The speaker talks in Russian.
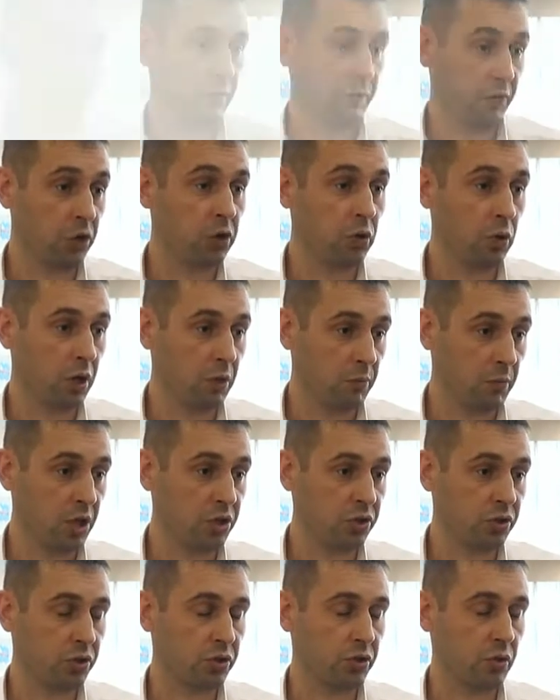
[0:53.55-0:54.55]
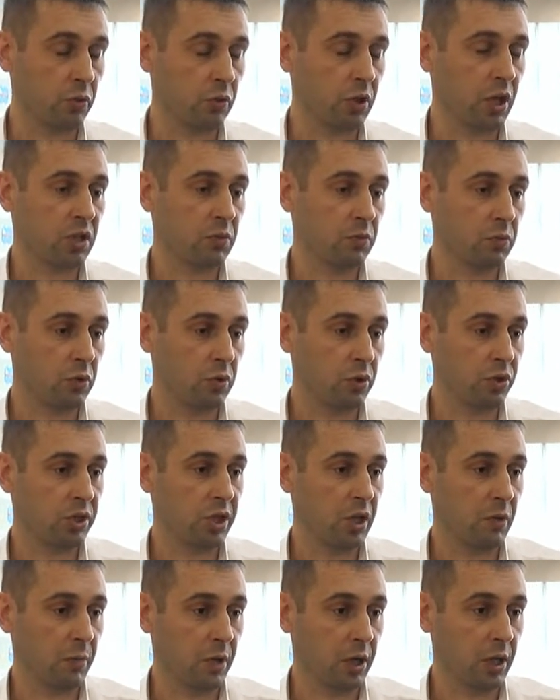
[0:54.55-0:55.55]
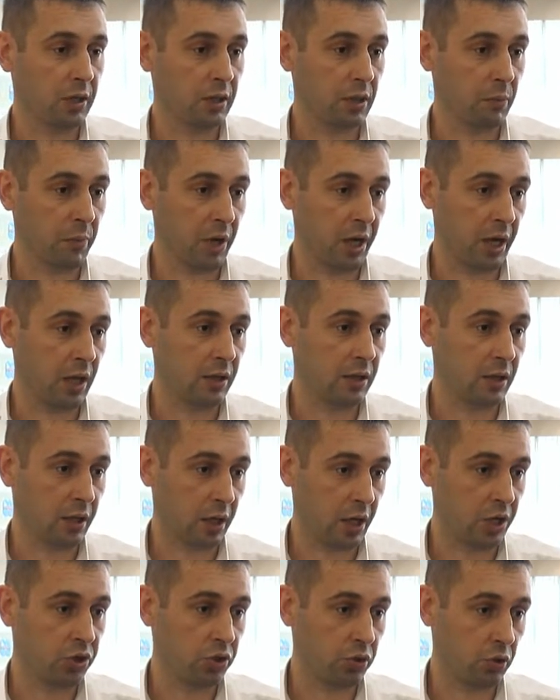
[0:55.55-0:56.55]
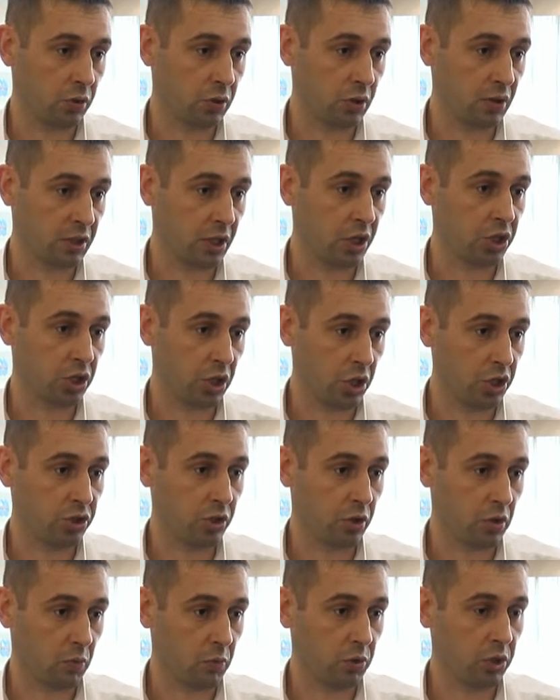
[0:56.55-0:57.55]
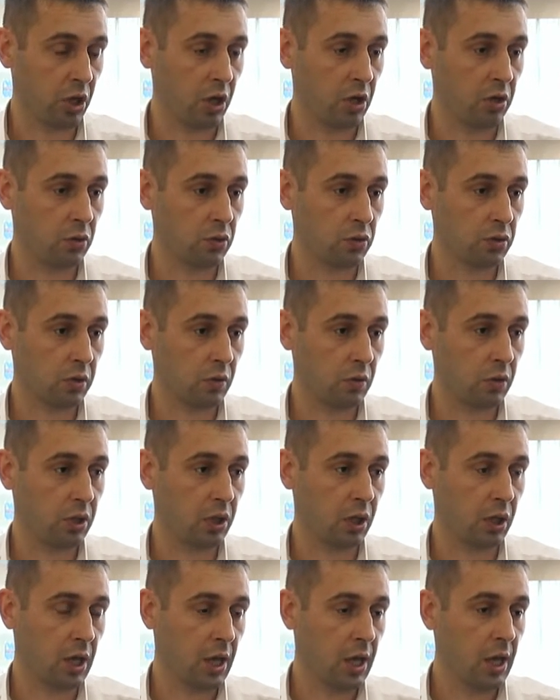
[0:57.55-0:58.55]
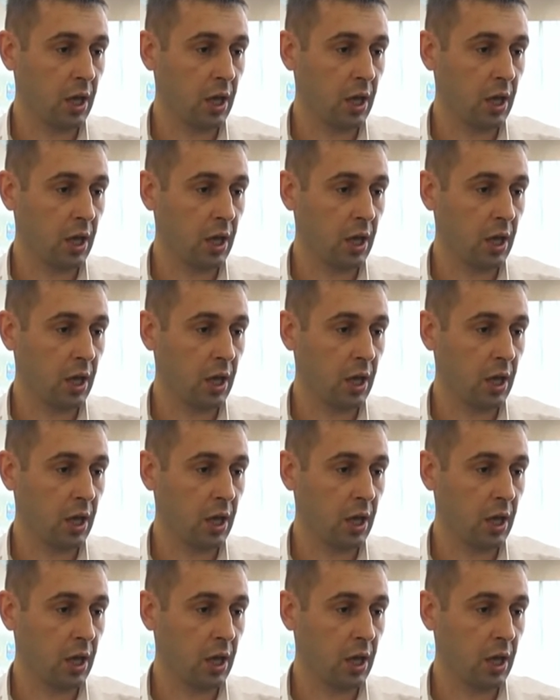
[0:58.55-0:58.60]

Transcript: В июле месяце у нас будет тема «Это порядок расчета за жилищно-коммунальные услуги».